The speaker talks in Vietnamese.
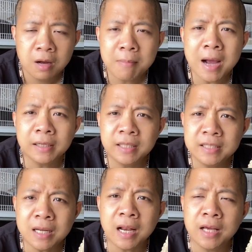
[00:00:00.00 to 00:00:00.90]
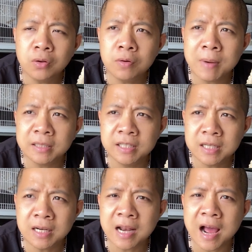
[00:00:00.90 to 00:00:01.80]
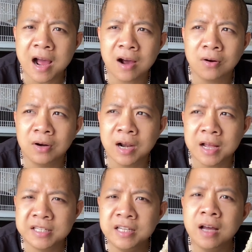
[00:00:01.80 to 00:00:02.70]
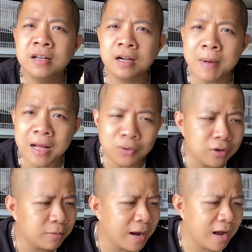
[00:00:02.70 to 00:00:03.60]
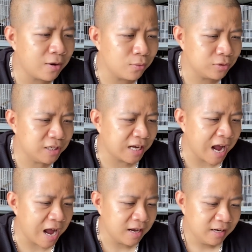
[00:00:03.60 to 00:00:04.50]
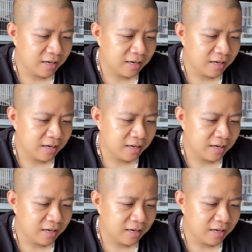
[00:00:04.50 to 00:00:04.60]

mang cái tính chất lấy thôi, mang tính chất là gọi là tri ân các bác thôi các bác, không có gì cả.